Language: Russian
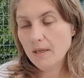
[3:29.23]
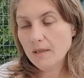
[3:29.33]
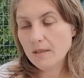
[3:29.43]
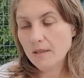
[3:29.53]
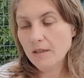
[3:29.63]

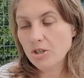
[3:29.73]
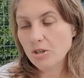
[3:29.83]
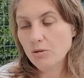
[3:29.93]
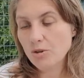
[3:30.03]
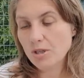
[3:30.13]

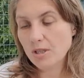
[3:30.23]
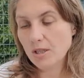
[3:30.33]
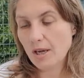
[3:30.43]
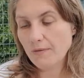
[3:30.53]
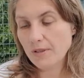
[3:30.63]
Слышах уже
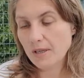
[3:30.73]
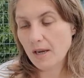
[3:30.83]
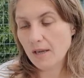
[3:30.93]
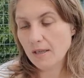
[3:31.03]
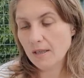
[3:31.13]
сия
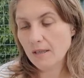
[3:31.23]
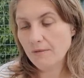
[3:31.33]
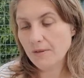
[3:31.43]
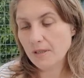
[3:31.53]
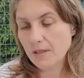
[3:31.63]
вся, и
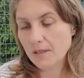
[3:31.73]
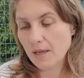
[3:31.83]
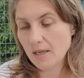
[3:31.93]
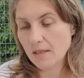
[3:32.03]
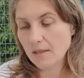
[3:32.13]

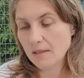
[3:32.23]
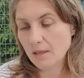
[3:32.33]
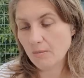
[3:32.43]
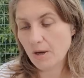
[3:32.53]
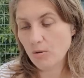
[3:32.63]
фарисеи,
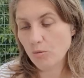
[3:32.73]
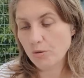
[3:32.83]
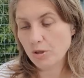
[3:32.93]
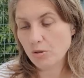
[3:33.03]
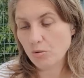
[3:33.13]

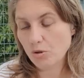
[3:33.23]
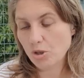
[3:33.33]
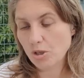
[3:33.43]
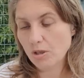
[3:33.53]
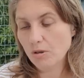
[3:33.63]
сребролюбцы
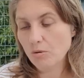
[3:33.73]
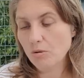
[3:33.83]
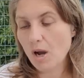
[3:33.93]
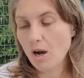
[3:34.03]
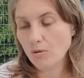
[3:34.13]
сущие,
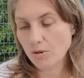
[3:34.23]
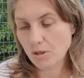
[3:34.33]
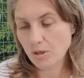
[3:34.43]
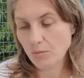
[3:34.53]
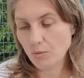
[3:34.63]
ругахуся
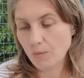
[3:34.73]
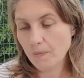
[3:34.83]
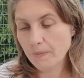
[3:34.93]
ему.